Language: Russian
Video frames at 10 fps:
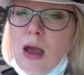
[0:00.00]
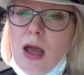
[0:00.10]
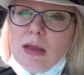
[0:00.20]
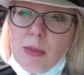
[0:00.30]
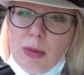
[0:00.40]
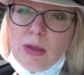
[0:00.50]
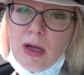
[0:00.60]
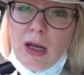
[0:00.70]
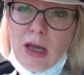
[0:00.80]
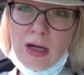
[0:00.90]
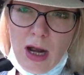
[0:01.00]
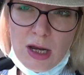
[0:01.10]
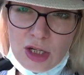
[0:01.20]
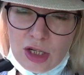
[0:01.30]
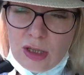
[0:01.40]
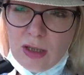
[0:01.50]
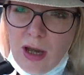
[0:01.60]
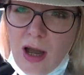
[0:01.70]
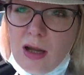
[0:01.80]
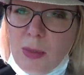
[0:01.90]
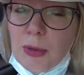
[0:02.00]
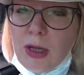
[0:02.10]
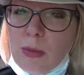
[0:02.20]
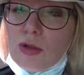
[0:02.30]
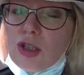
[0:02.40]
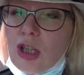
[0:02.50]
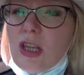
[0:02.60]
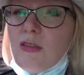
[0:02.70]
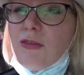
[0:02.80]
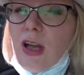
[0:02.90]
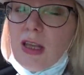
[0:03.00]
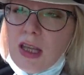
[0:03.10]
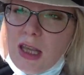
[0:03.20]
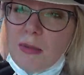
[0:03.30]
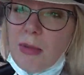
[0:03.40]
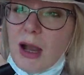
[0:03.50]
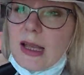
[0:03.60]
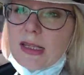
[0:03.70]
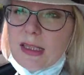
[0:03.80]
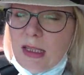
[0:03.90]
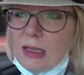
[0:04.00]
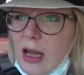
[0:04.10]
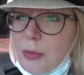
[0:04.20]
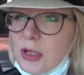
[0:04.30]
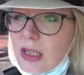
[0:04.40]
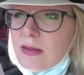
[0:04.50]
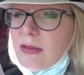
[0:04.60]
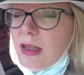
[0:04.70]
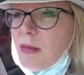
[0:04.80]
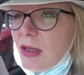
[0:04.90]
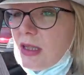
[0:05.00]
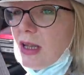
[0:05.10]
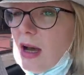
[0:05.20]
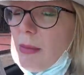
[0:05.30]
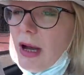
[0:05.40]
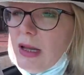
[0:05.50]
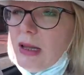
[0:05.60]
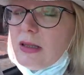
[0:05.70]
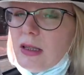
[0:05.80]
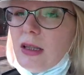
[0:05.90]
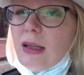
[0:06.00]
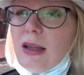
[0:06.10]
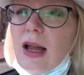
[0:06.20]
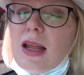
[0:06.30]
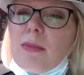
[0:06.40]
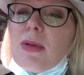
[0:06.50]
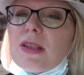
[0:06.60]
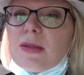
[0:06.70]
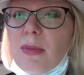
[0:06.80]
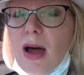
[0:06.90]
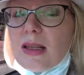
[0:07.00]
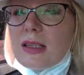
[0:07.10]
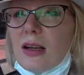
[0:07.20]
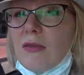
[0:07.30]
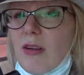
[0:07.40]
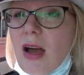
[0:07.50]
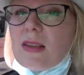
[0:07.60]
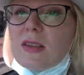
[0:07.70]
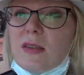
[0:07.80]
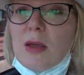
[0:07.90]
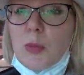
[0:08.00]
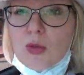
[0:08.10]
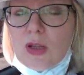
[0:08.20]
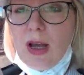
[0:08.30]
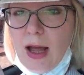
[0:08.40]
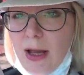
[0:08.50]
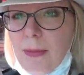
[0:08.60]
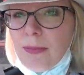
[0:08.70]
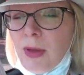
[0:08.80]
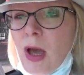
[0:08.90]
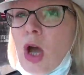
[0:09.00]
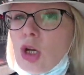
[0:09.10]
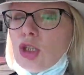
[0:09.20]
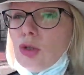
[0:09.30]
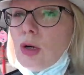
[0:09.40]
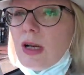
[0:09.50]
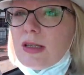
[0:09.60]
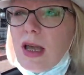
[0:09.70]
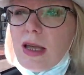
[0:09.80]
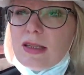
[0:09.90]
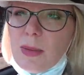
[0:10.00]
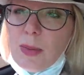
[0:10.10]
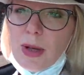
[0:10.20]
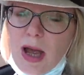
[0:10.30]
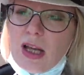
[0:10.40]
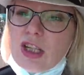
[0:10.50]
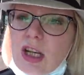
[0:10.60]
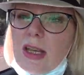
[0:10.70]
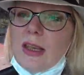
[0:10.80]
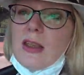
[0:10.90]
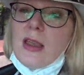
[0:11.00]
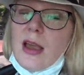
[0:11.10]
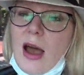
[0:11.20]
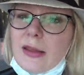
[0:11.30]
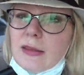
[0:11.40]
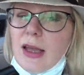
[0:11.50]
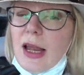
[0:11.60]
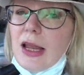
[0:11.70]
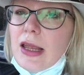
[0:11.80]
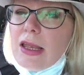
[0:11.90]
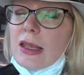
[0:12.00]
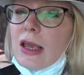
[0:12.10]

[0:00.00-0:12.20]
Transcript: Это было и раньше так, потому что ни в какие магазины, общественные места, больницы и так далее без масок вас не пускали. Что касается пляжей и отелей,